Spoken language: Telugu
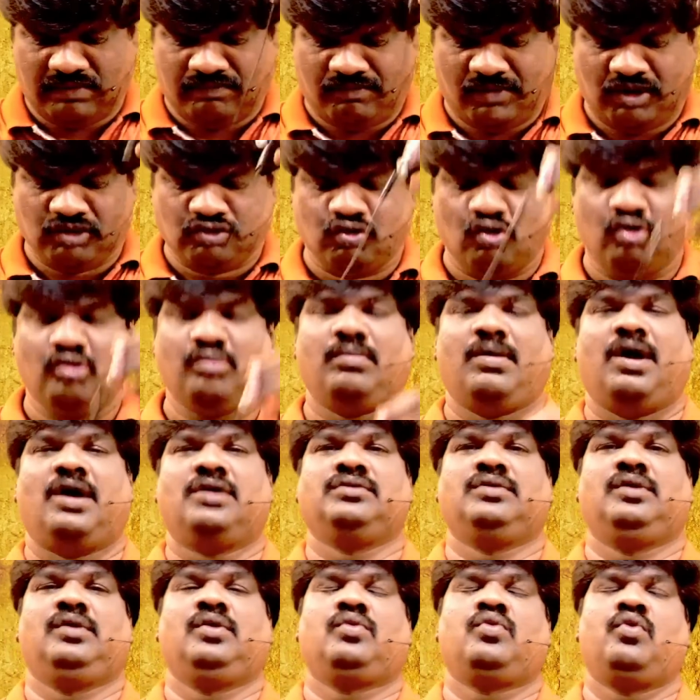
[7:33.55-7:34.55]

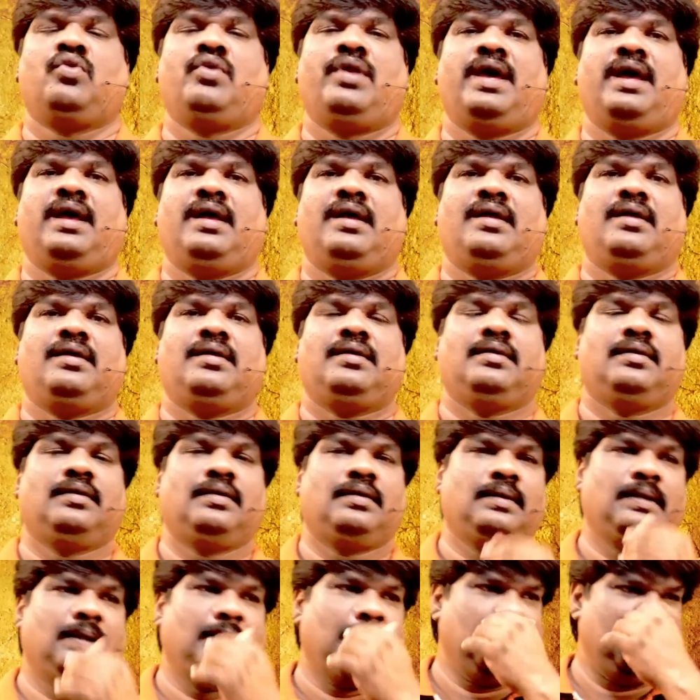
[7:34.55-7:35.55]
మతోన్మాదులు కూడా
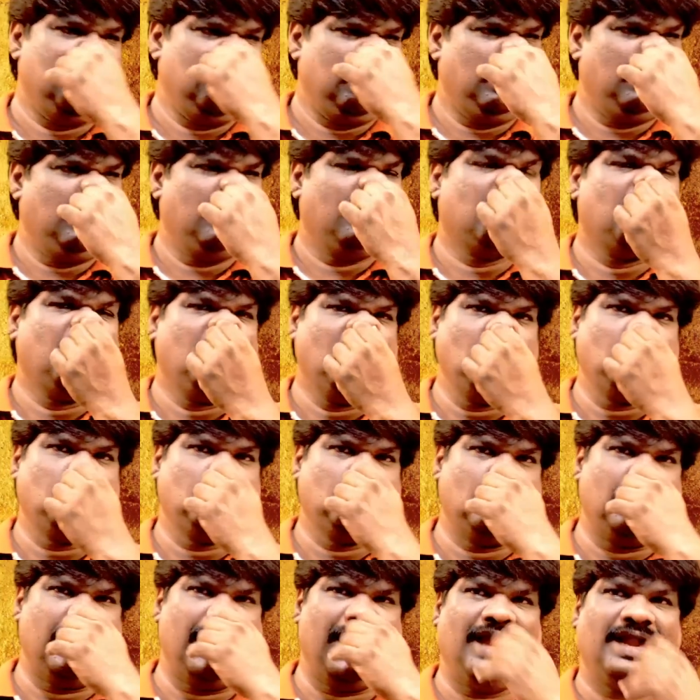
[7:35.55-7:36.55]
క్రీస్తు
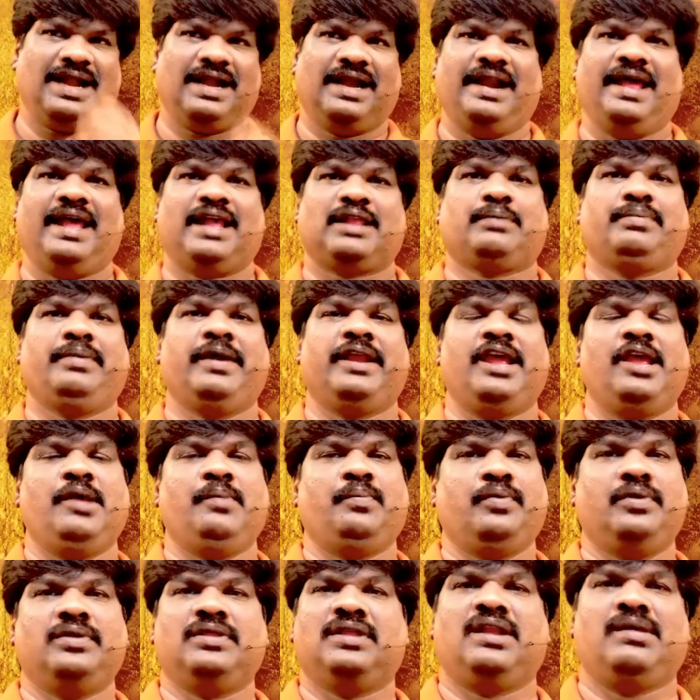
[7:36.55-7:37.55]
రాకడ ఎక్వైర్
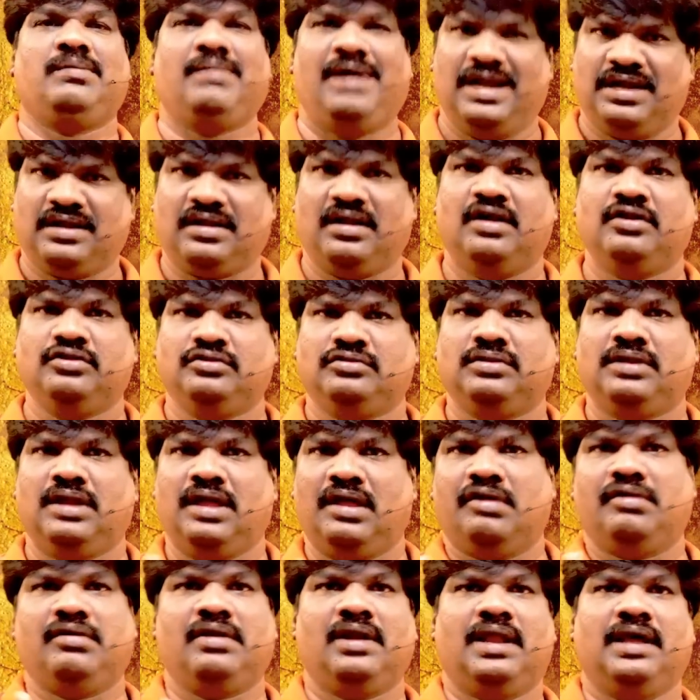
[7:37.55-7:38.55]
అయిపోయిందని
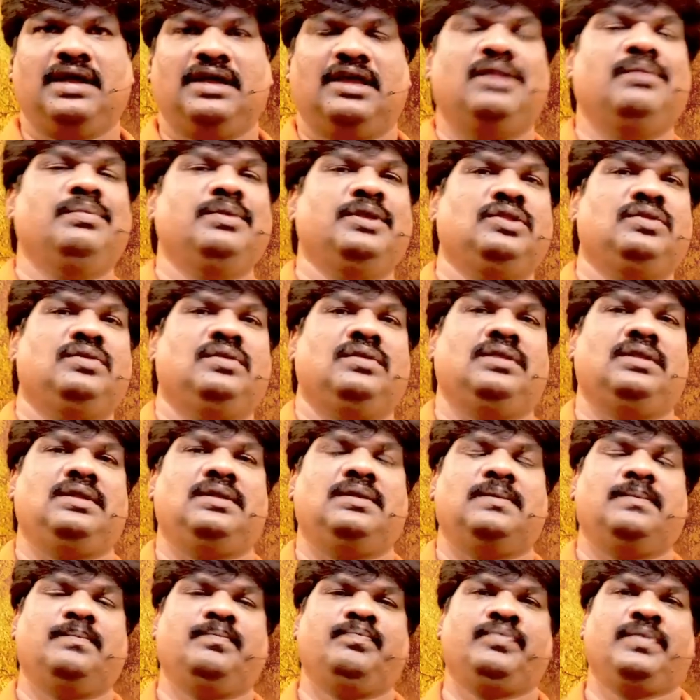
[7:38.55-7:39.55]
మాట్లాడుతున్నారు అని నాకు అనిపిస్తుంది
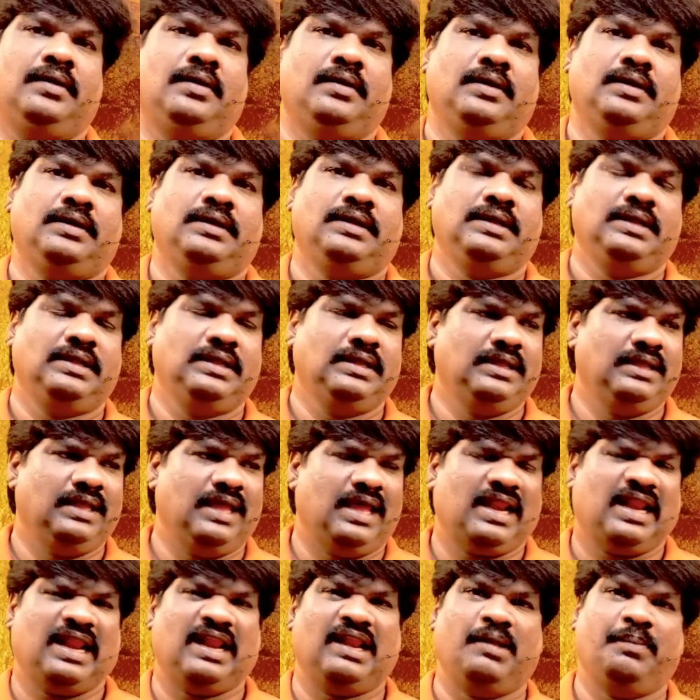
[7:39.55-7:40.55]
ఈ
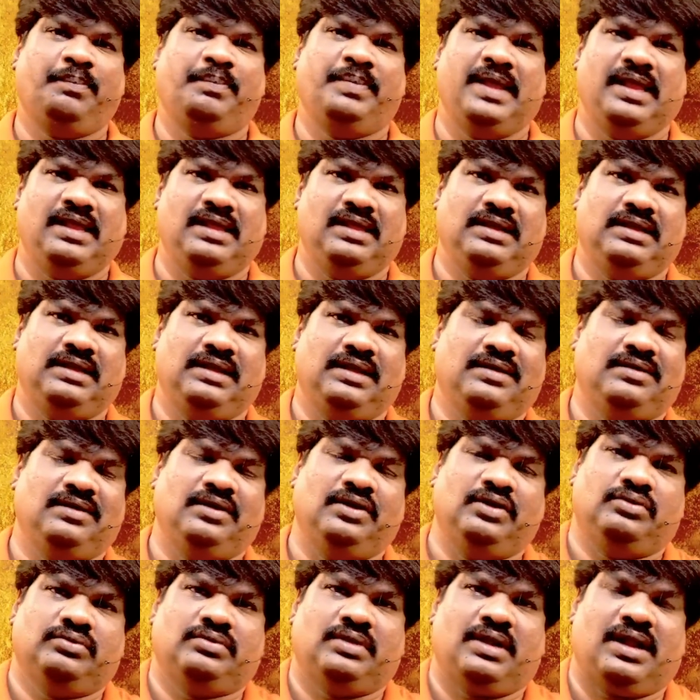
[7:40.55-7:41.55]
ఎర్రన పేయికి
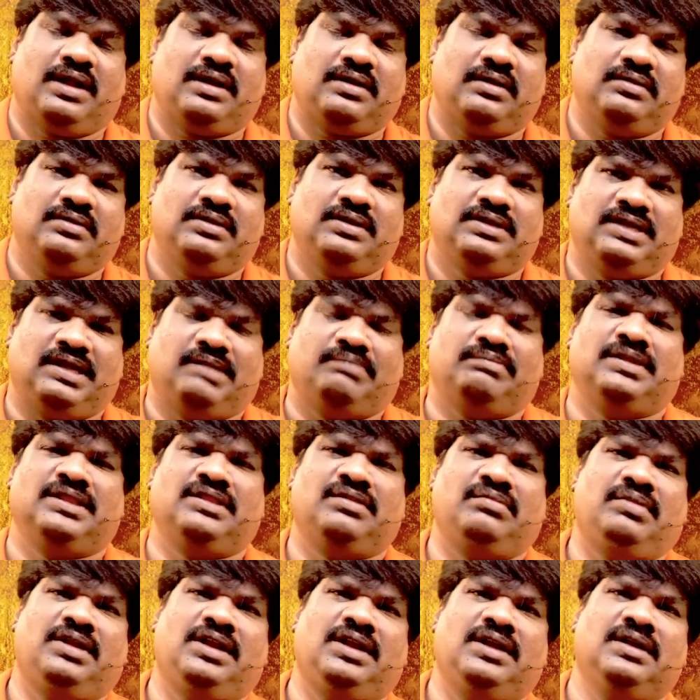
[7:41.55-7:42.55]
క్రీస్తు రాకడకు
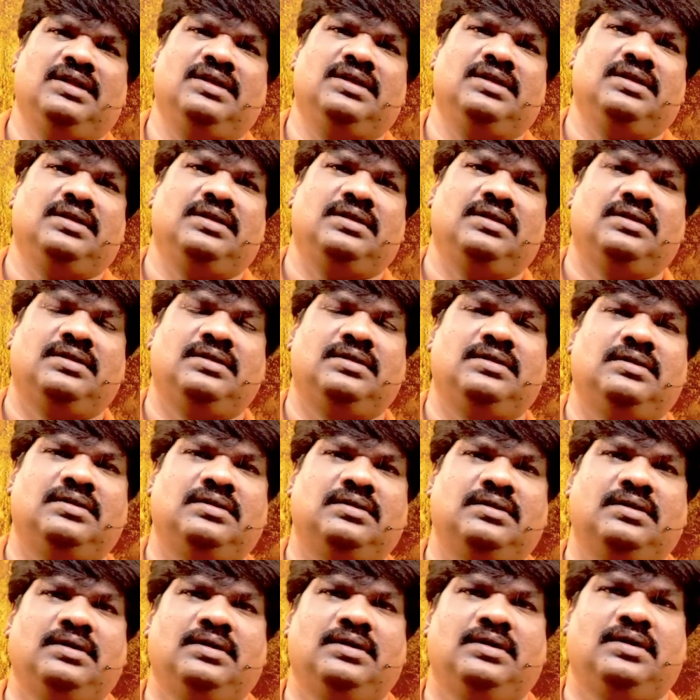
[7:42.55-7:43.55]
సంబంధం ఏంటి
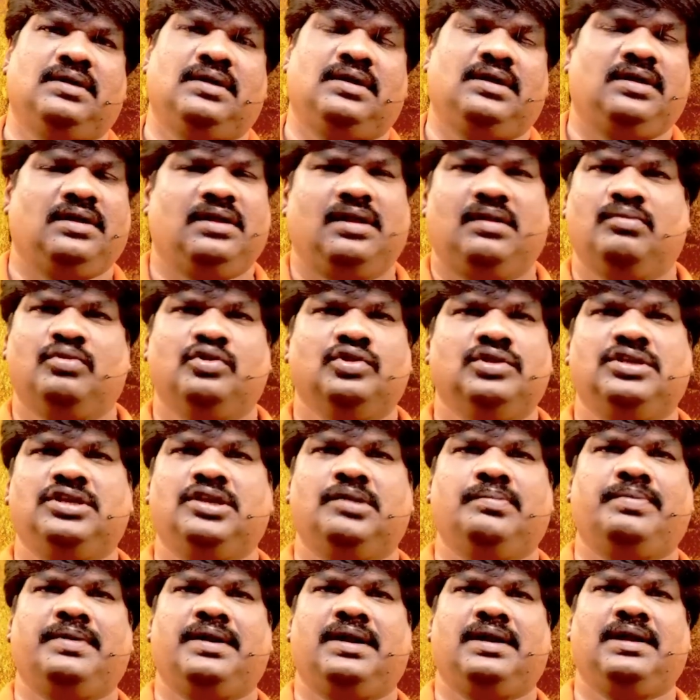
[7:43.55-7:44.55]
నేను ముందు
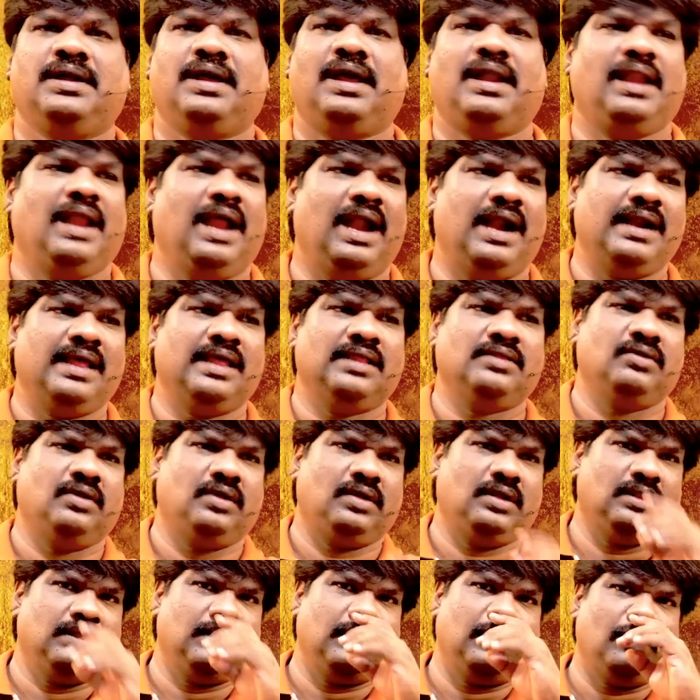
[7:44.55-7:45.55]
చెప్పినట్టుగా నాడా
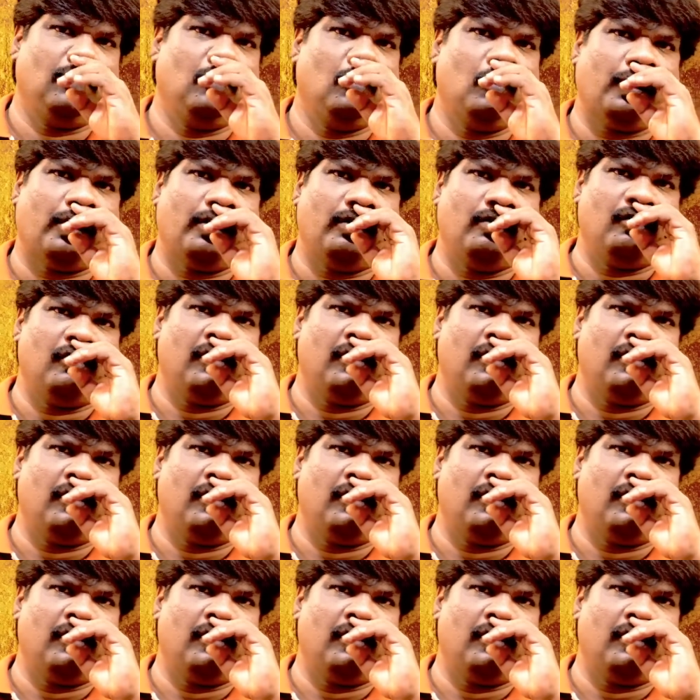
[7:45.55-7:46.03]
దొరికిందని గుర్రం